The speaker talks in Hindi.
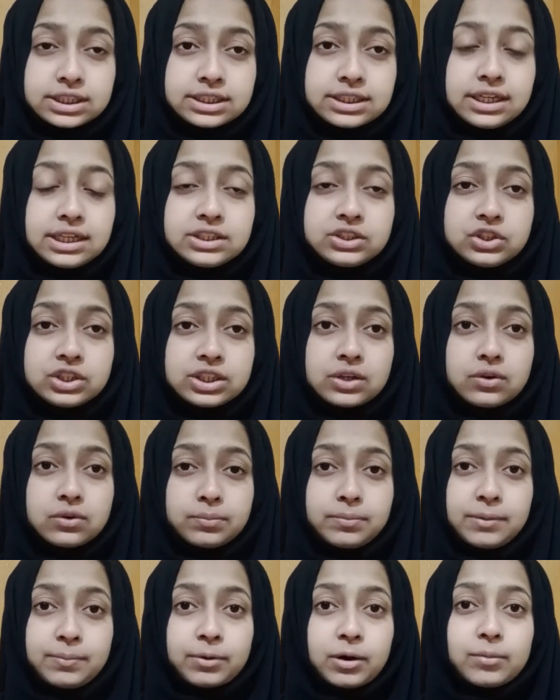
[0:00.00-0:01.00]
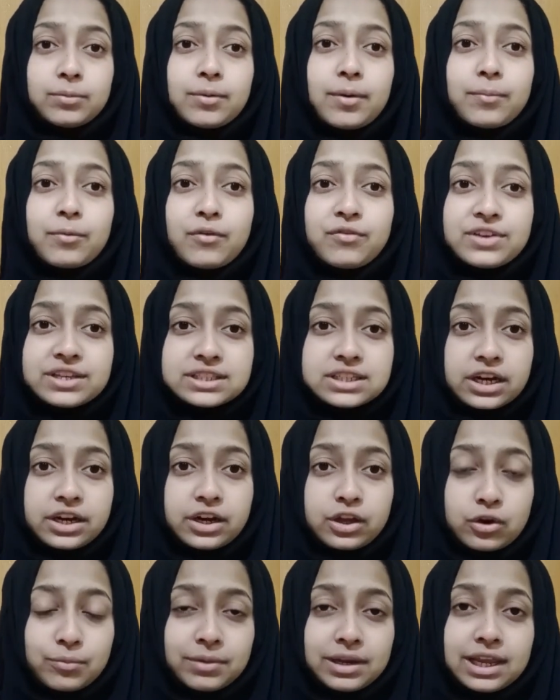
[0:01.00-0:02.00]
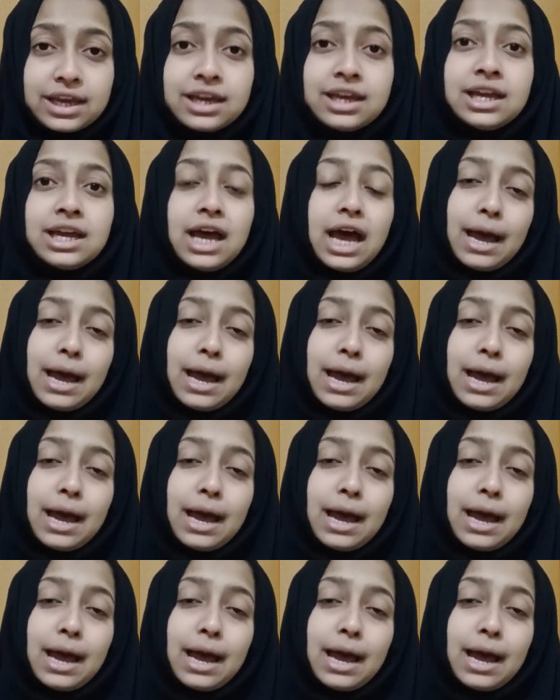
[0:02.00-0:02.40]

टेक्निक जो भी प्रॉब्लम आपको फेस करने को मिले